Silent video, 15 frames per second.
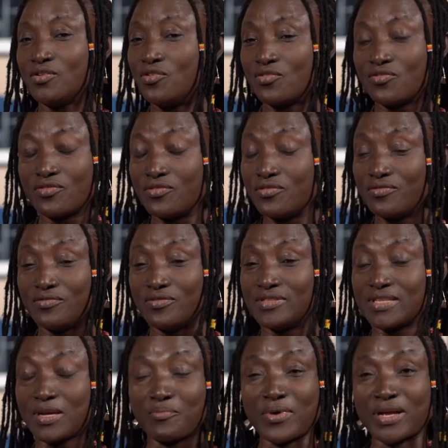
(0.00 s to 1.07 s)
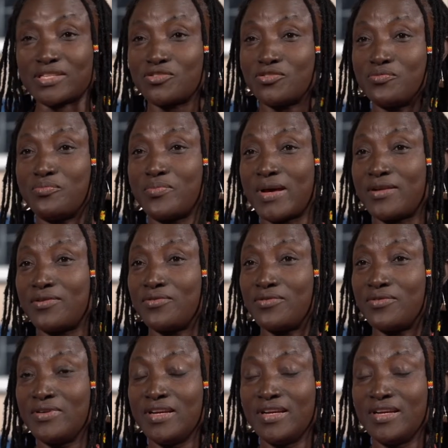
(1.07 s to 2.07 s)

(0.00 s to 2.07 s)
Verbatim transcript: Donc euh, ça passe par euh,